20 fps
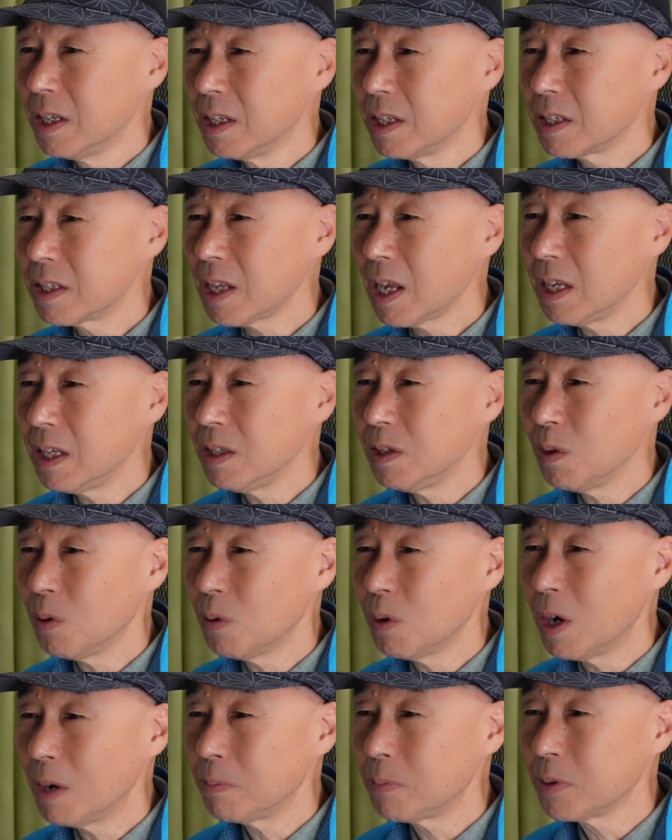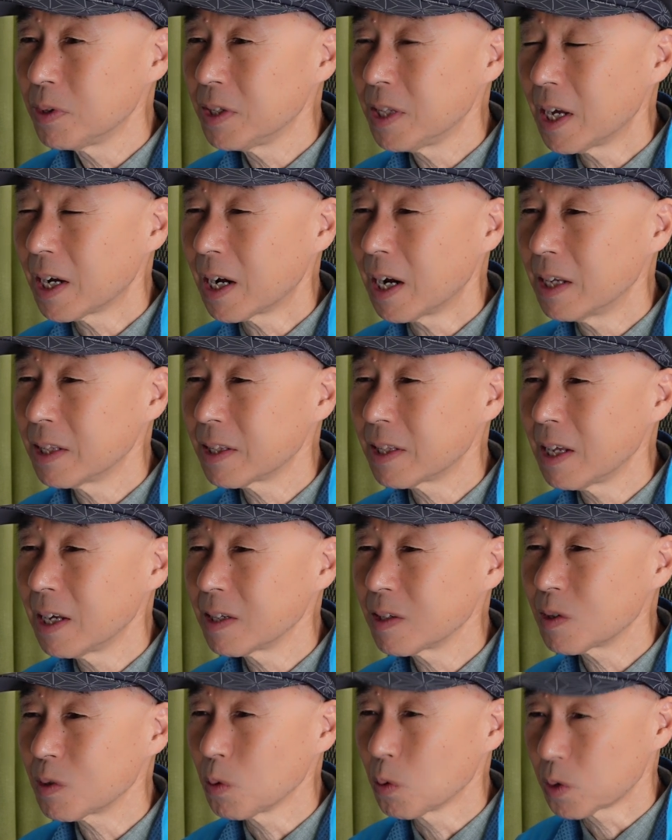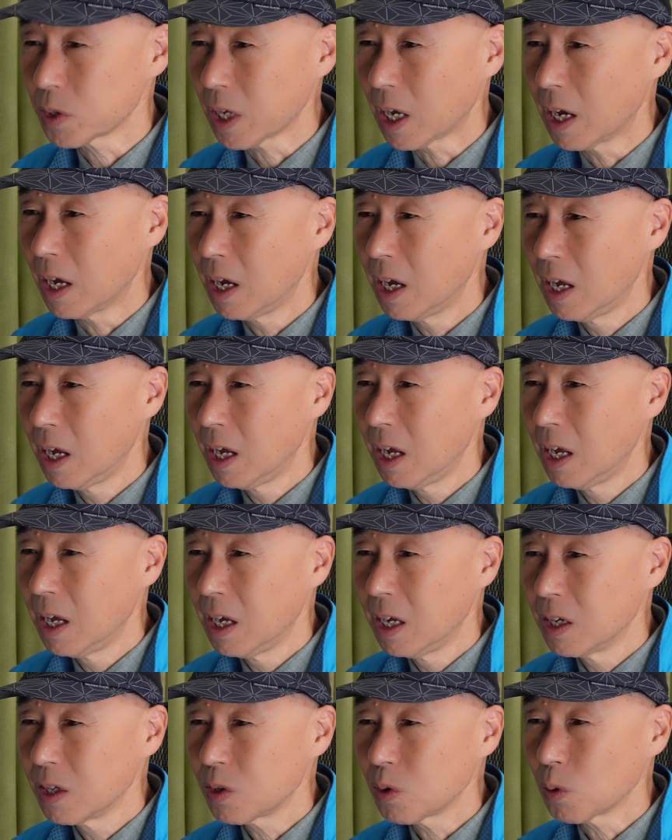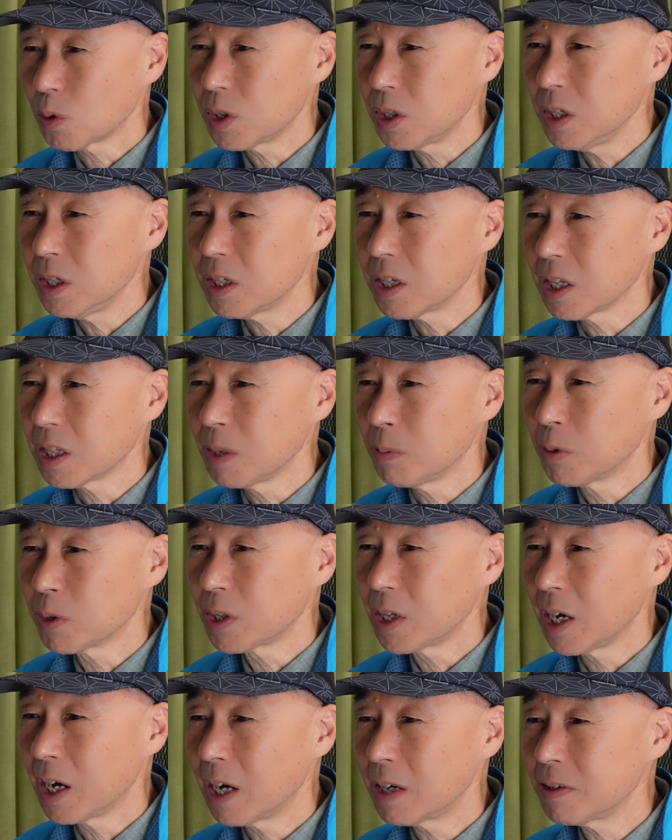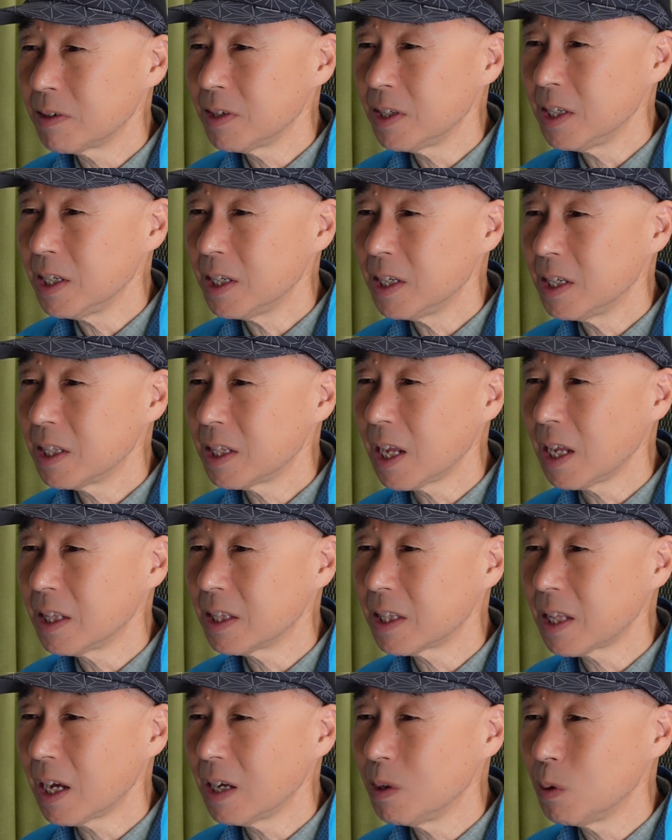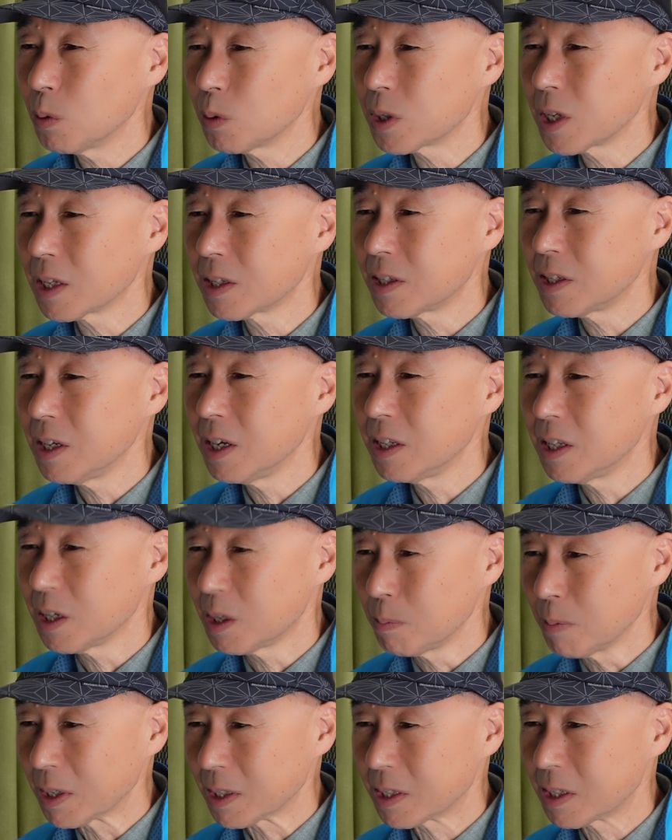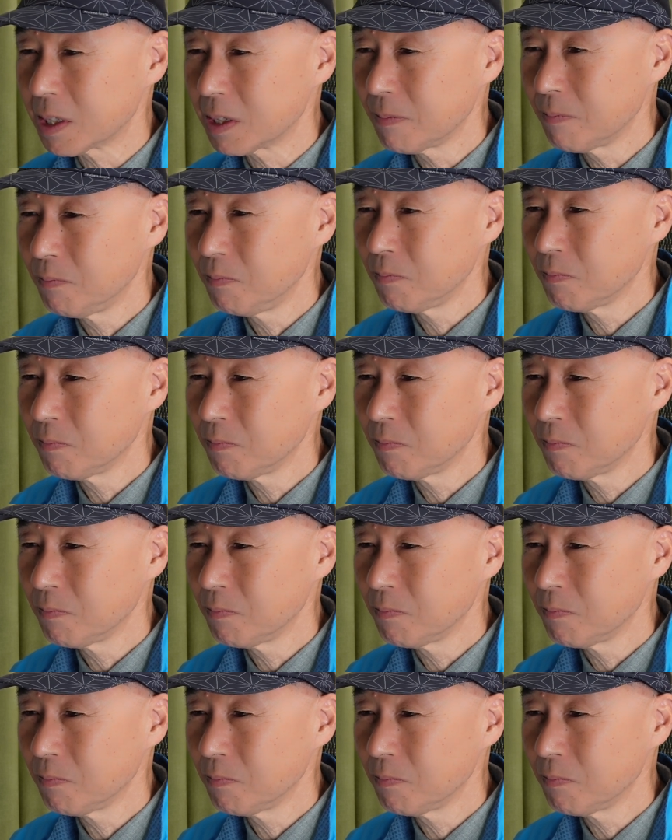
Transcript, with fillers: 専用アプリで簡単操作、初心者でも手軽に天体を撮影できます。